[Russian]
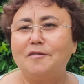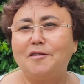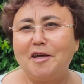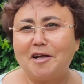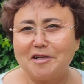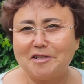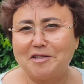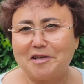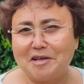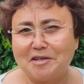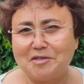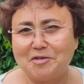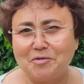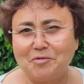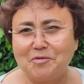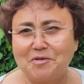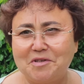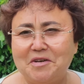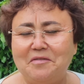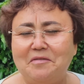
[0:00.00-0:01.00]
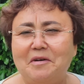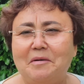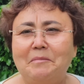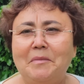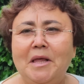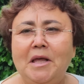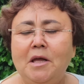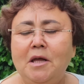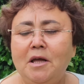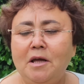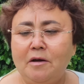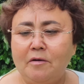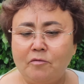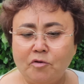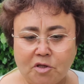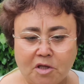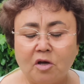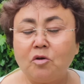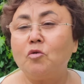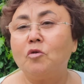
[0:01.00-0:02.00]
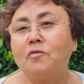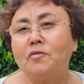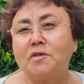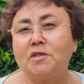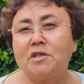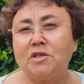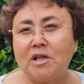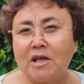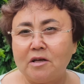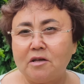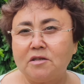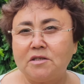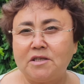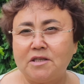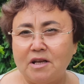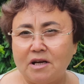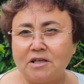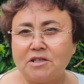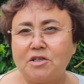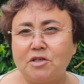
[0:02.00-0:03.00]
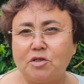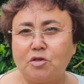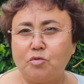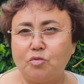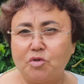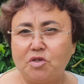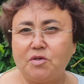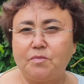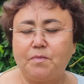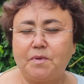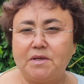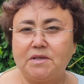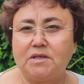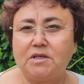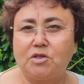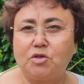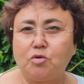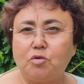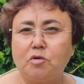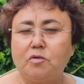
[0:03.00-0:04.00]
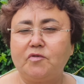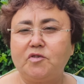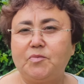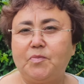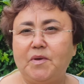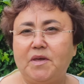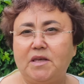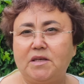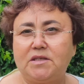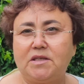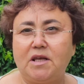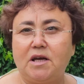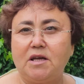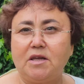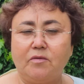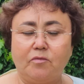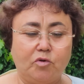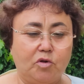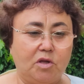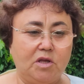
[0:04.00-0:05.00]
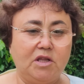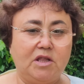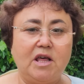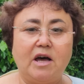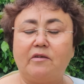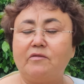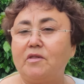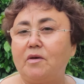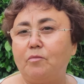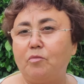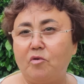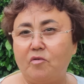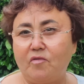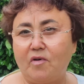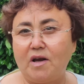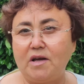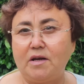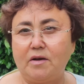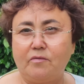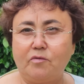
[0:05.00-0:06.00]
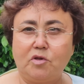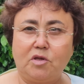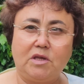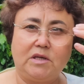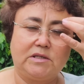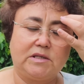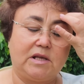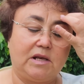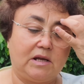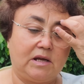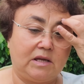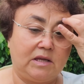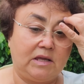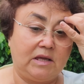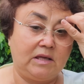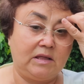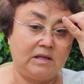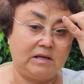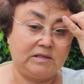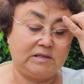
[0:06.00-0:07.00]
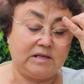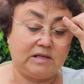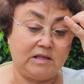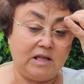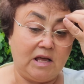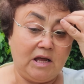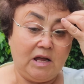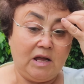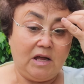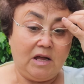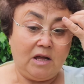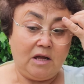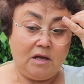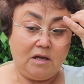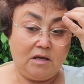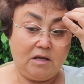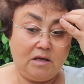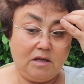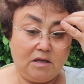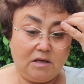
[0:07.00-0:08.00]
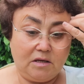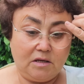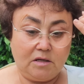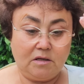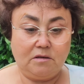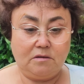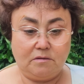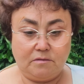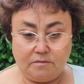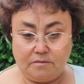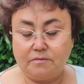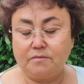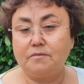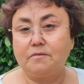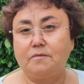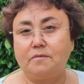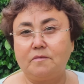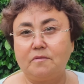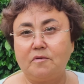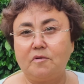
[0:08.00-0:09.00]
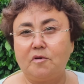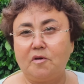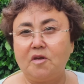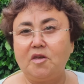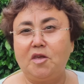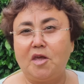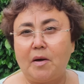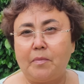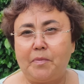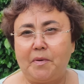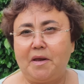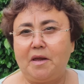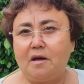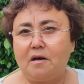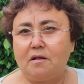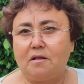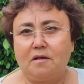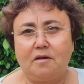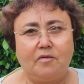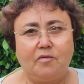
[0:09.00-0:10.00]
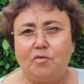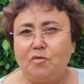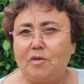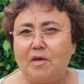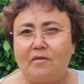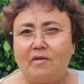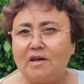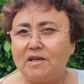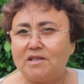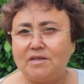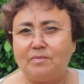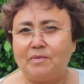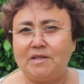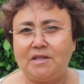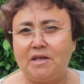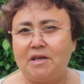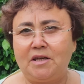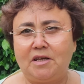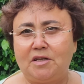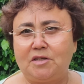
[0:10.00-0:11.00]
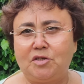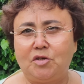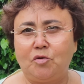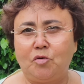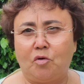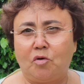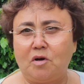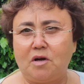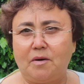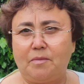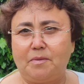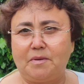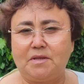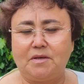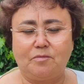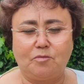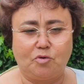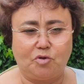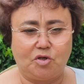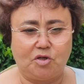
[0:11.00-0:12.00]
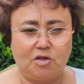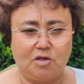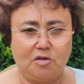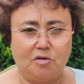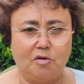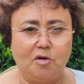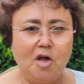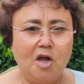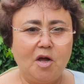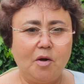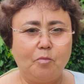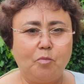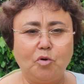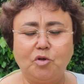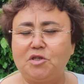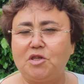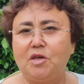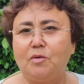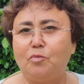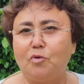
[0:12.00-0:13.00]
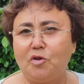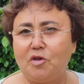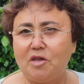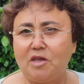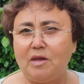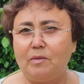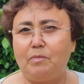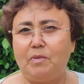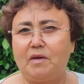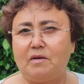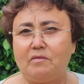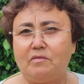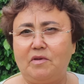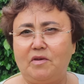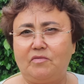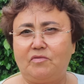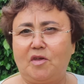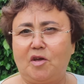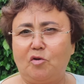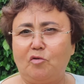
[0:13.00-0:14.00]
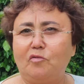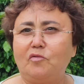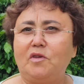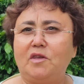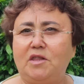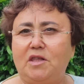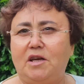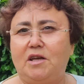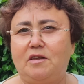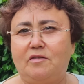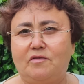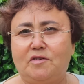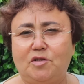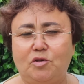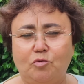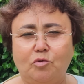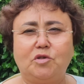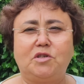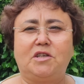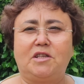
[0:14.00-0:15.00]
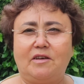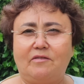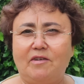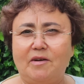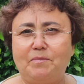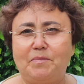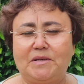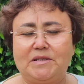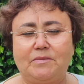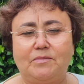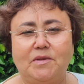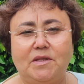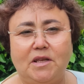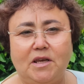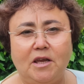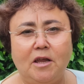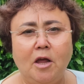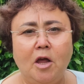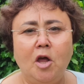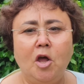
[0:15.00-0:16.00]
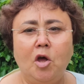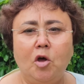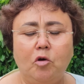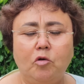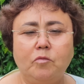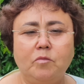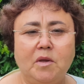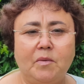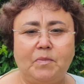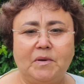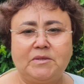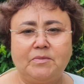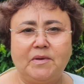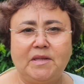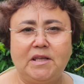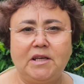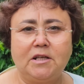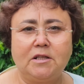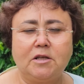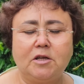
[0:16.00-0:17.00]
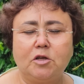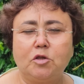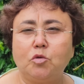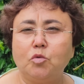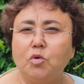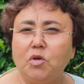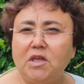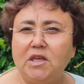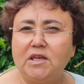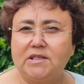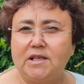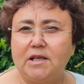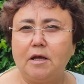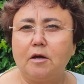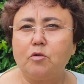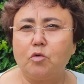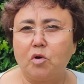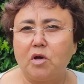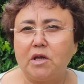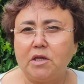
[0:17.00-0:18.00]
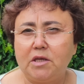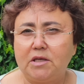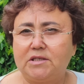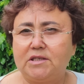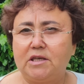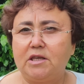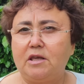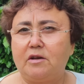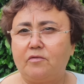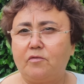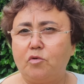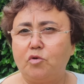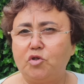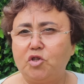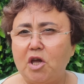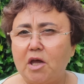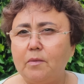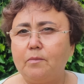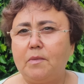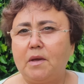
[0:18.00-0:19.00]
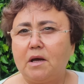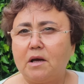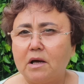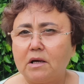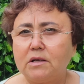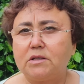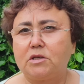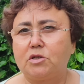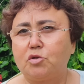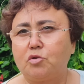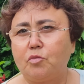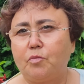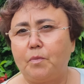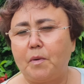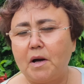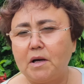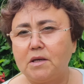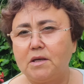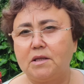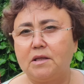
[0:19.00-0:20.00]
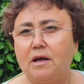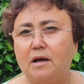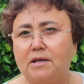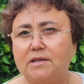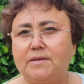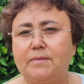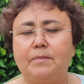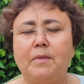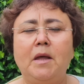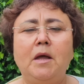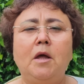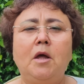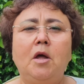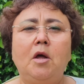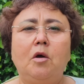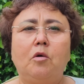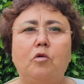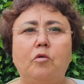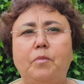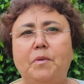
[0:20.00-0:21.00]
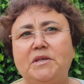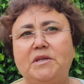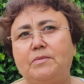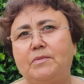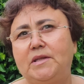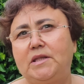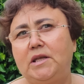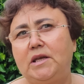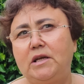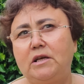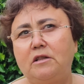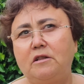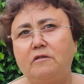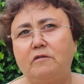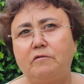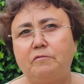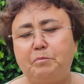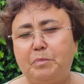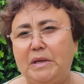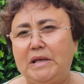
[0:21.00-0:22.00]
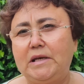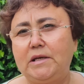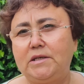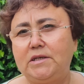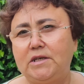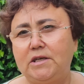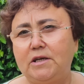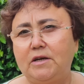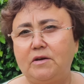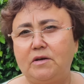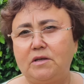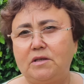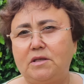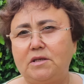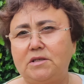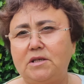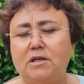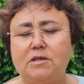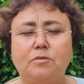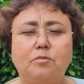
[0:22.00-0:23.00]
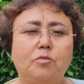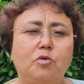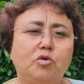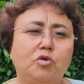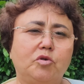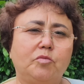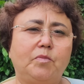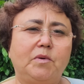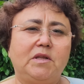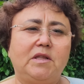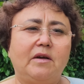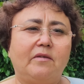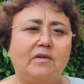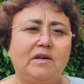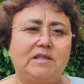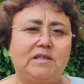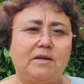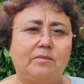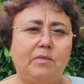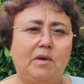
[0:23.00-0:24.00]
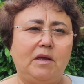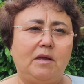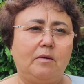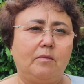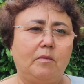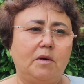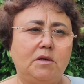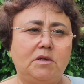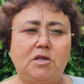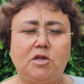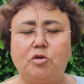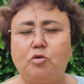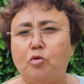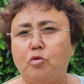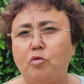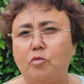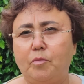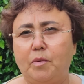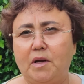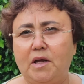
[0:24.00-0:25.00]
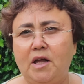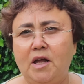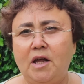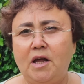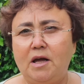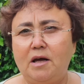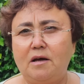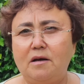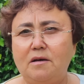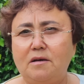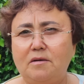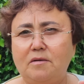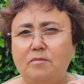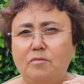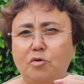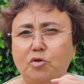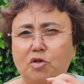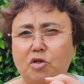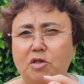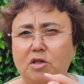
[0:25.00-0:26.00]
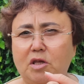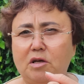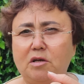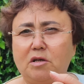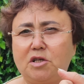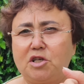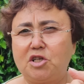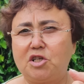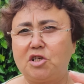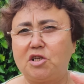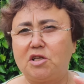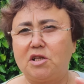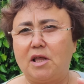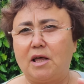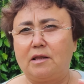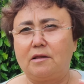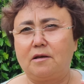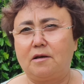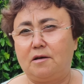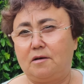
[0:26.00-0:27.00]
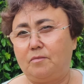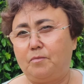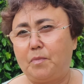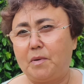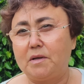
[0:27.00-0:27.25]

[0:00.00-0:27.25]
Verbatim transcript: Да расскажу уже вам. Вот такой вот страшный случай произошел в Узбекистане вот недавно, буквально вот несколько дней назад. И э, я приехала, говорю, давай смотри, Серега, потому что пусть не будет ни первого, ни второго, ни третьего случая, давай посмотри. Он мне посмотрел, говорит, ну если, я говорю, кондиционер включай, мне кажется, что пахнет газом. Он посмотрел впереди и говорит, ты знаешь, может быть, давай заменим эти трубы, э, может, э, шланг